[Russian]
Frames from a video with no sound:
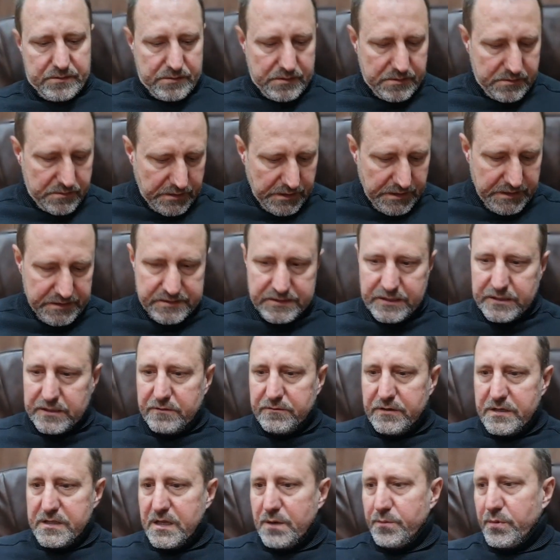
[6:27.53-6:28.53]
кресла
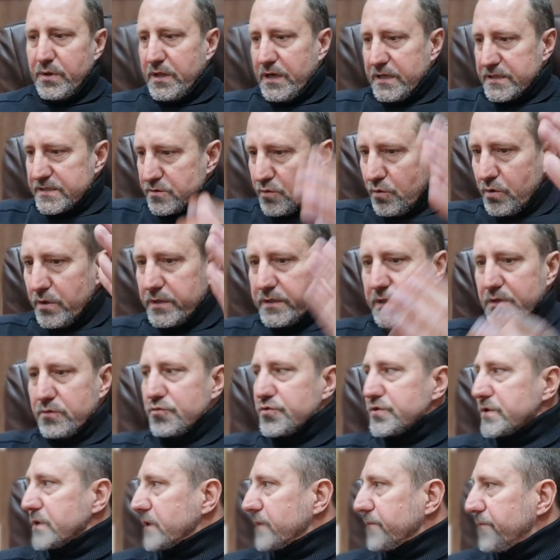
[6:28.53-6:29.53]
этого не было, а стол этот
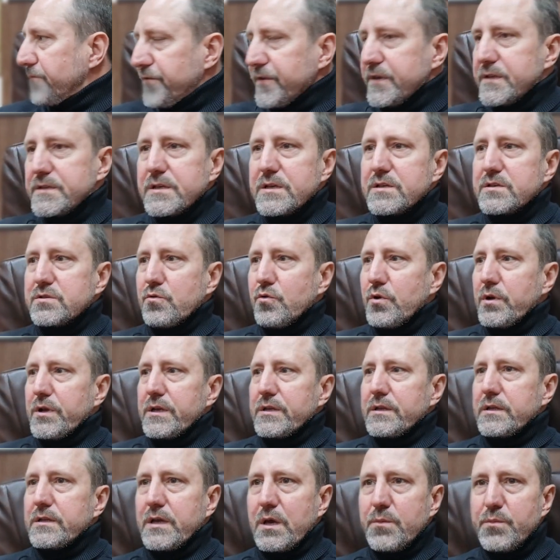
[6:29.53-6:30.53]
уже фиг знает сколько,
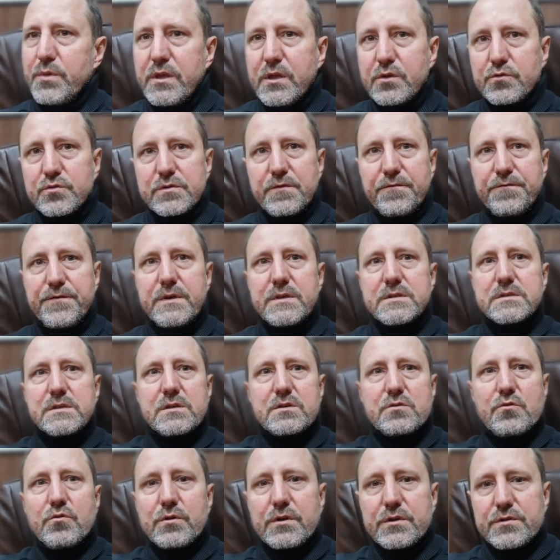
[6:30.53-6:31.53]
этот кабинет уже фиг знает
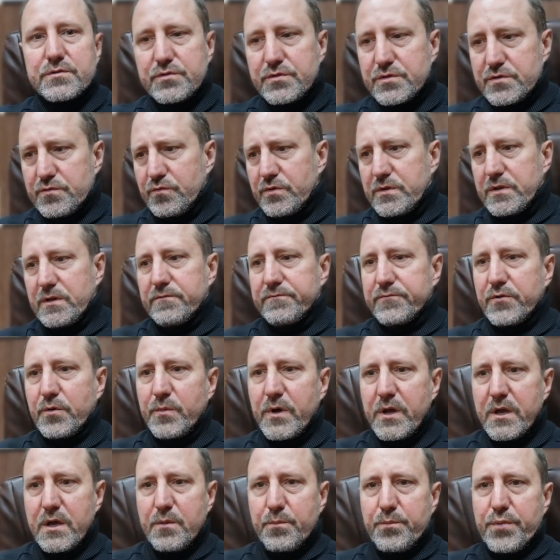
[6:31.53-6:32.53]
сколько существует, я в нем
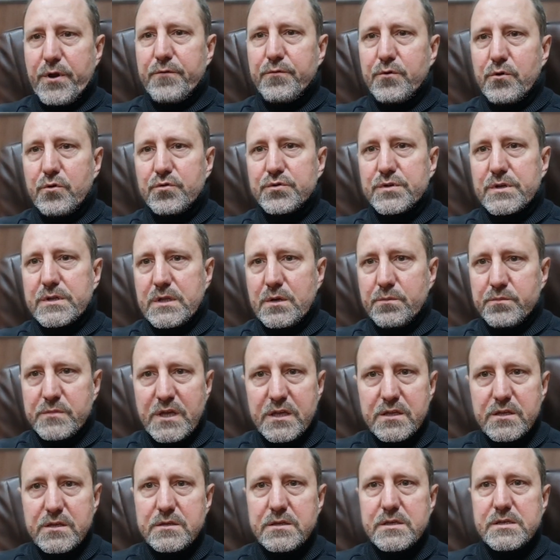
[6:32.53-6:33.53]
провел уже там не
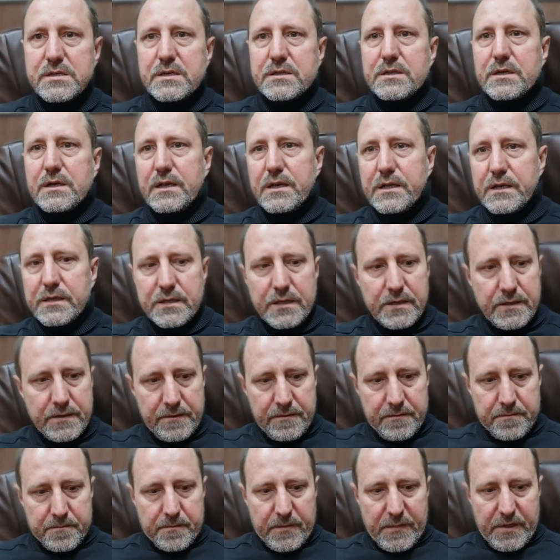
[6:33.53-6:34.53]
один десяток лет,
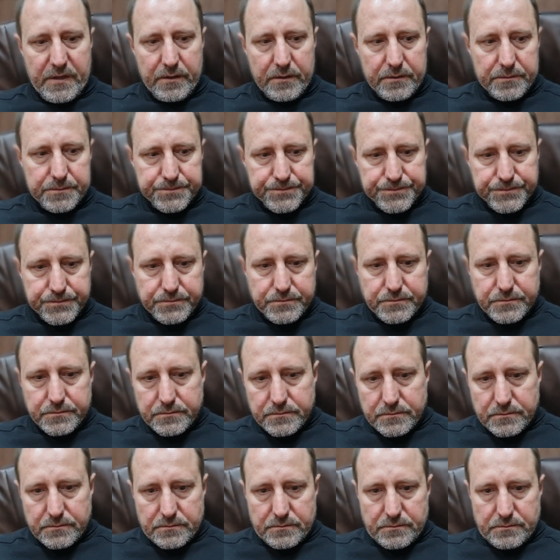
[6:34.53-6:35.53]
и
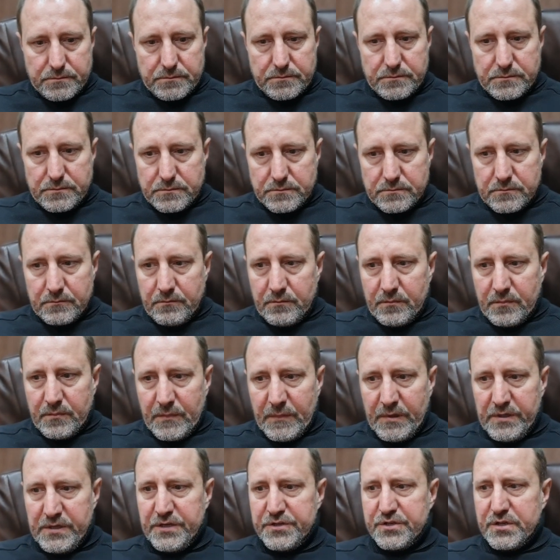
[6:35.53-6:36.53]

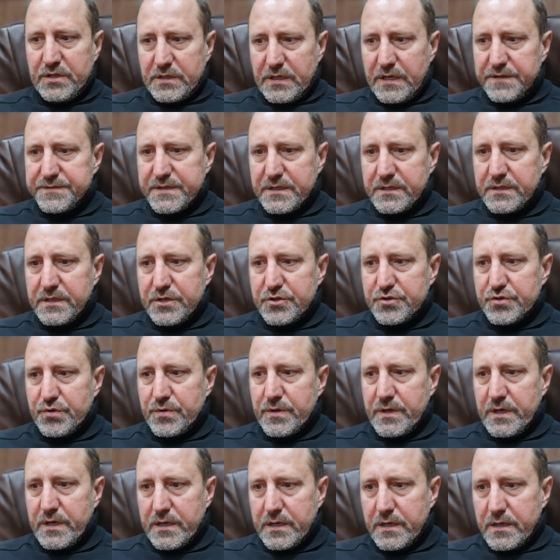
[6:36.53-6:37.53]
я считал всегда, что
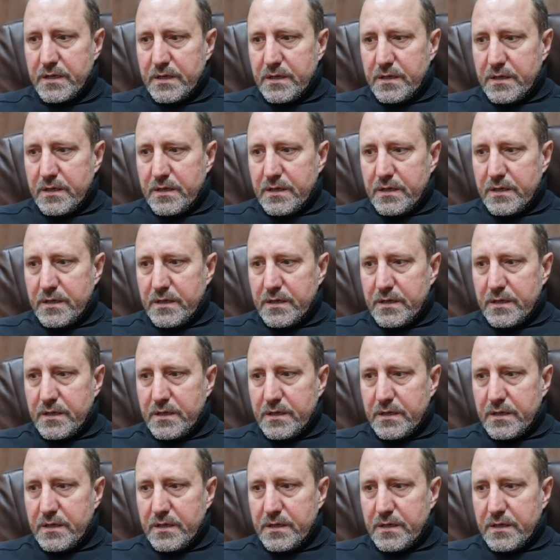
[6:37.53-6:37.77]
я